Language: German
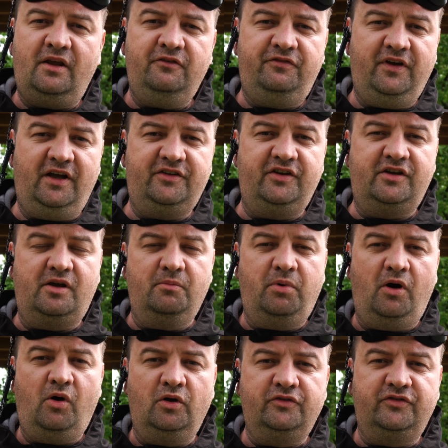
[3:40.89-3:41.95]
fertig
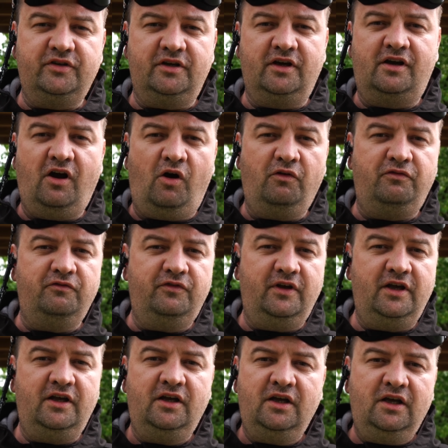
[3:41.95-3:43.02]
gebaut äh, kaufen
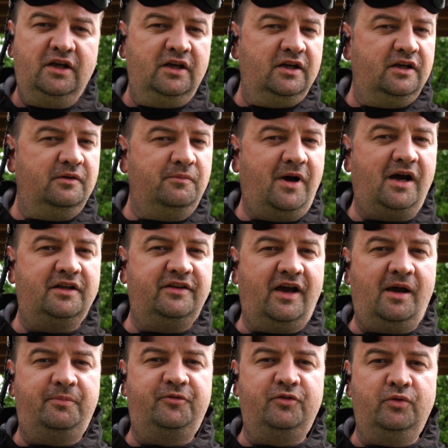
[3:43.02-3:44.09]
will, macht
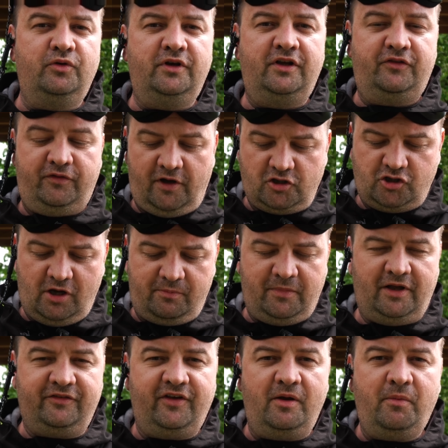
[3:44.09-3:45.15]
absolut nichts falsch. Ich habe
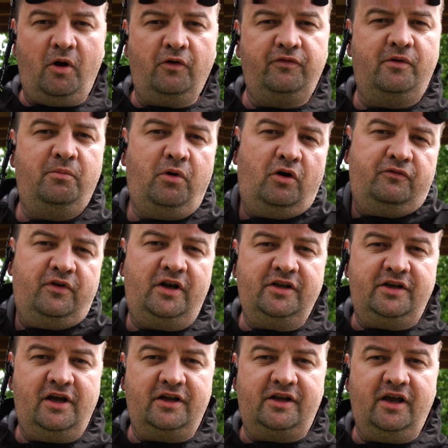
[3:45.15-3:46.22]
meinen selber aufgebaut, weil
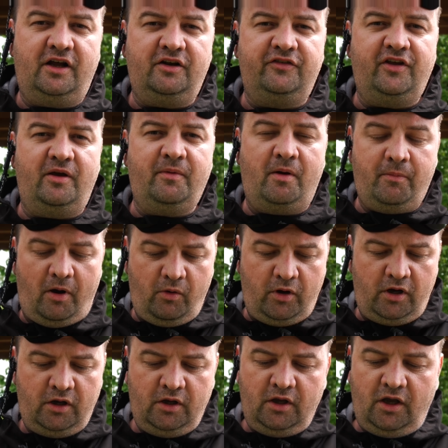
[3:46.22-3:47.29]
ich halt gerne selber baue.